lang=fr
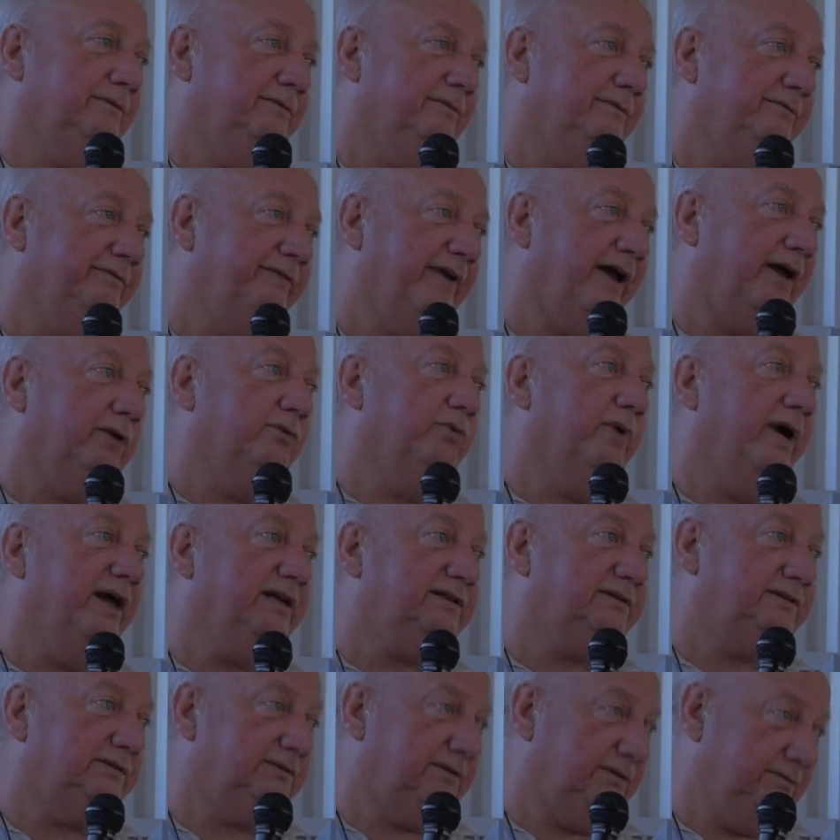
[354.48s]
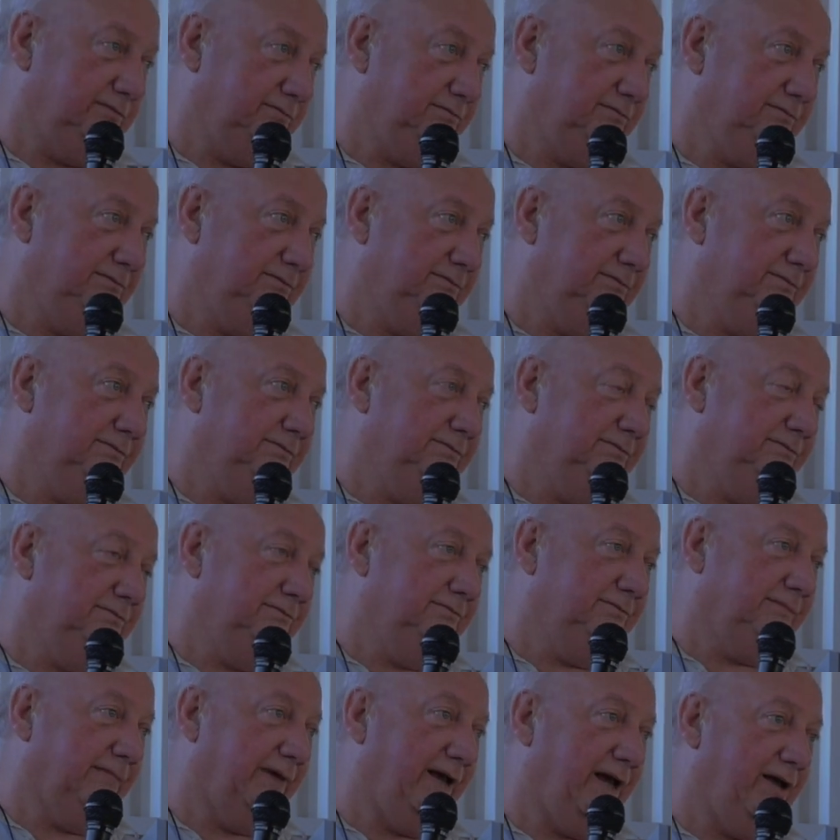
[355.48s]
vers l'ouest
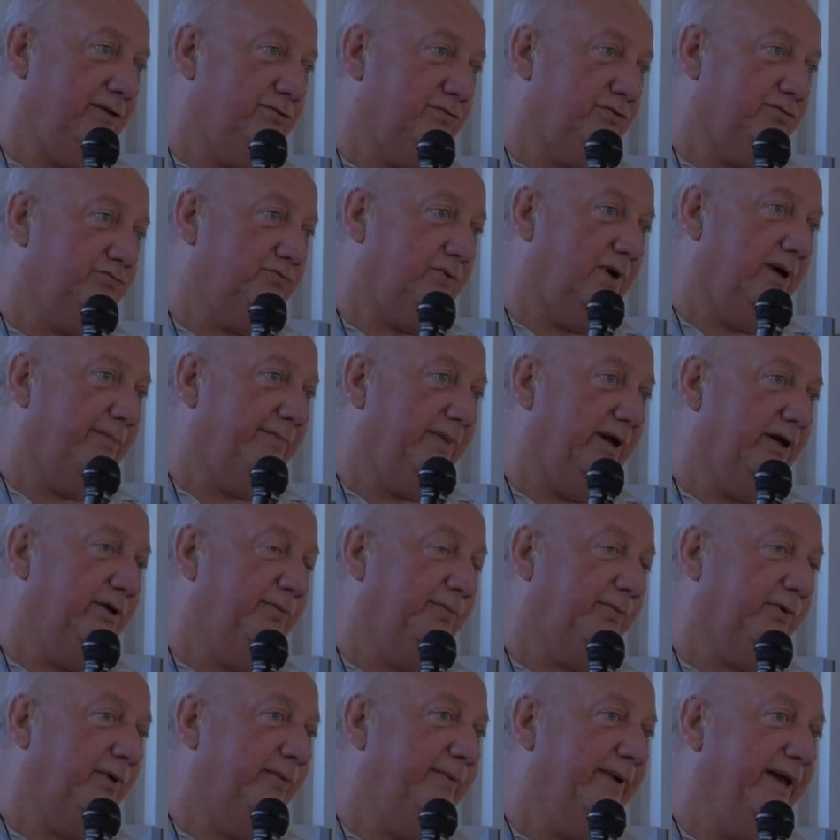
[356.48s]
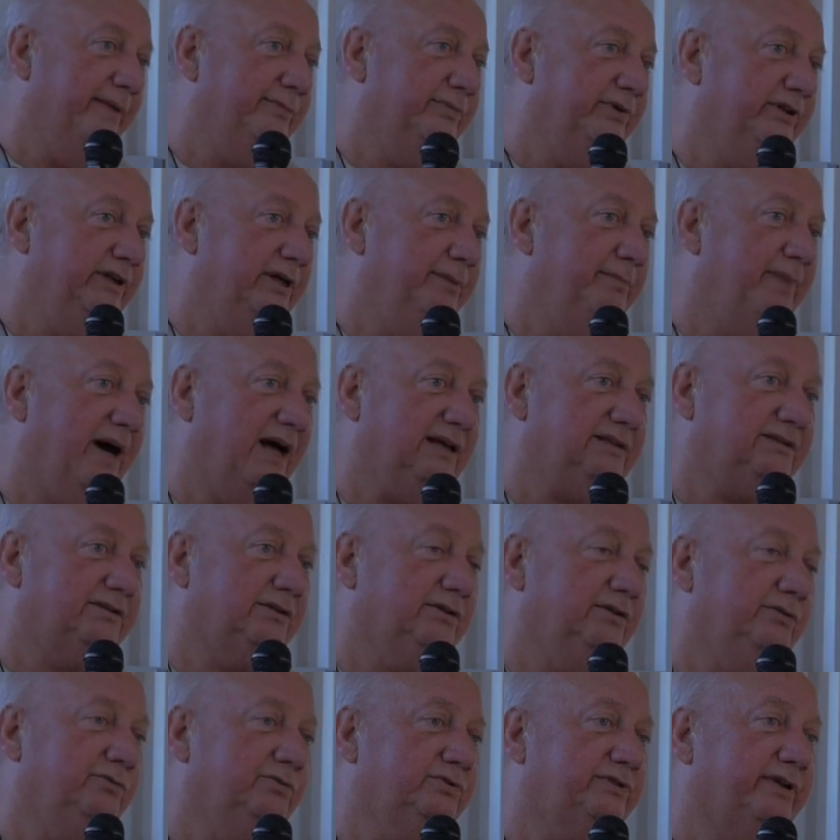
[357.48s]
Hein, je vous rappelle le problème des
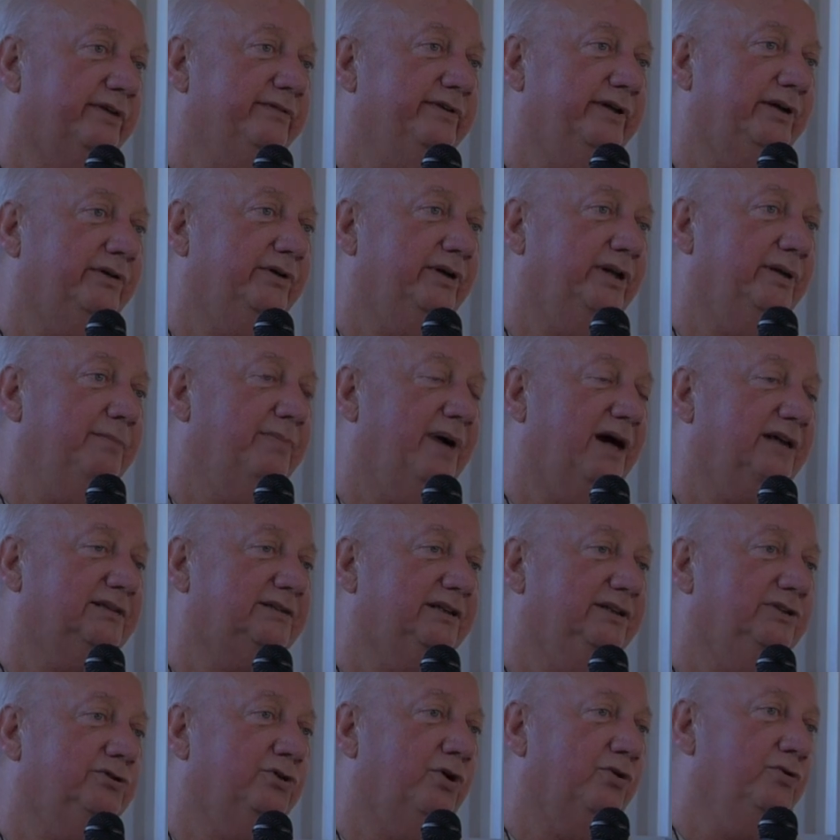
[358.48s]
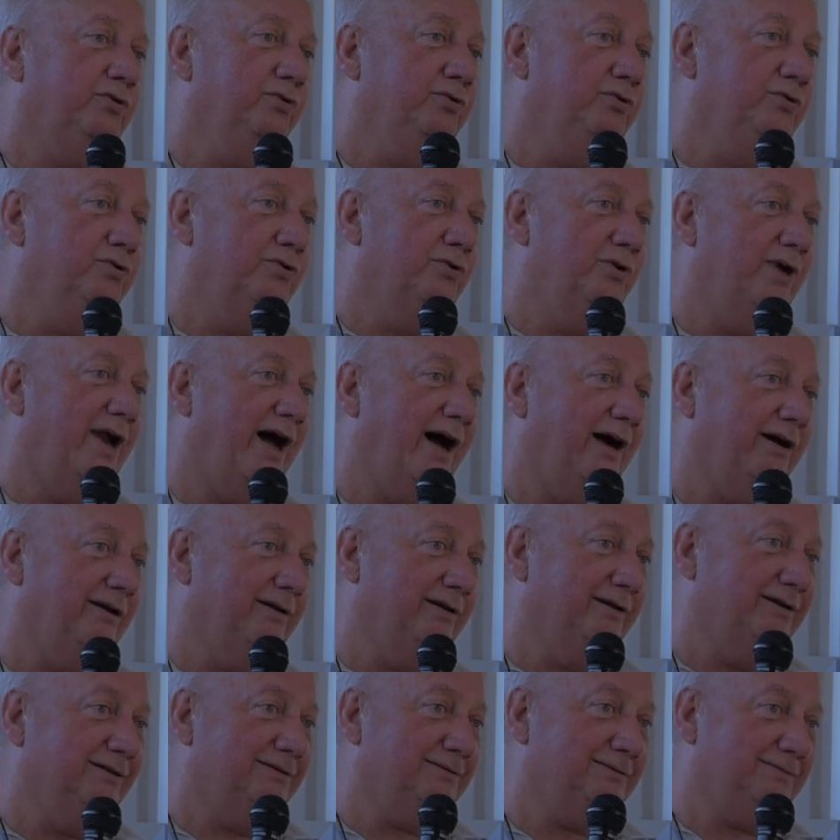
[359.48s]
Basques. Vous savez que les Basques, ils ont une
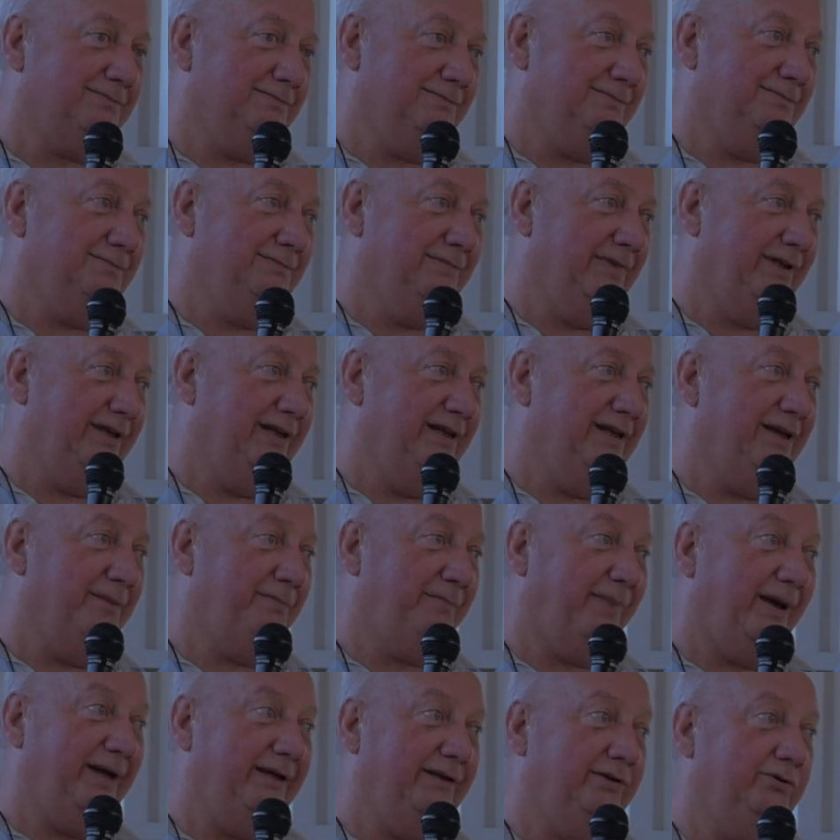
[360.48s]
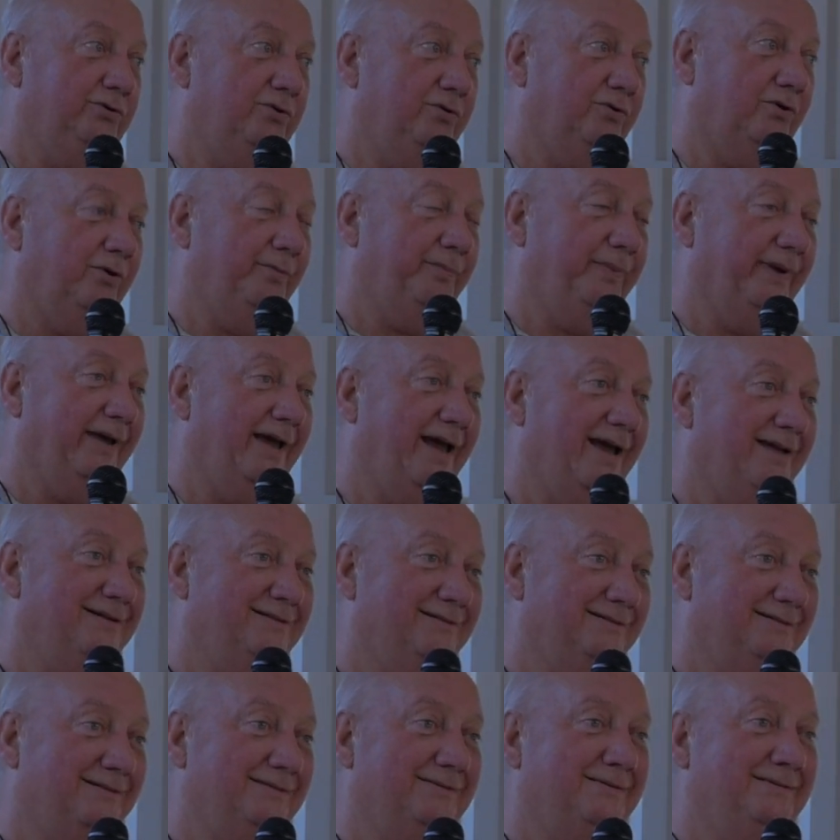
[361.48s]
langue qui n'est pas
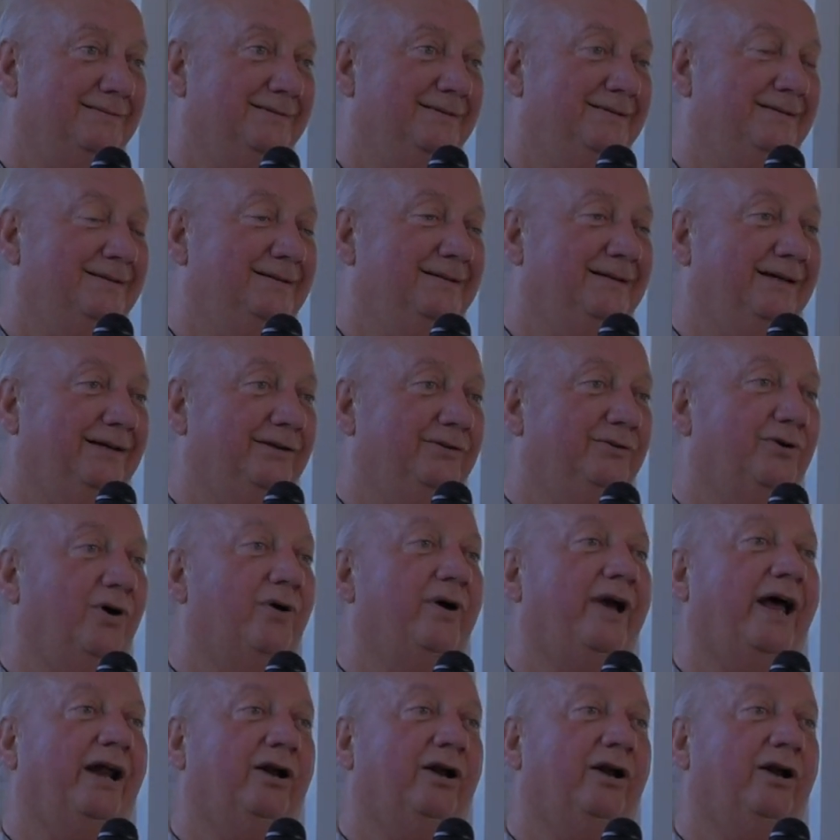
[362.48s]
indo-européenne. Donc elle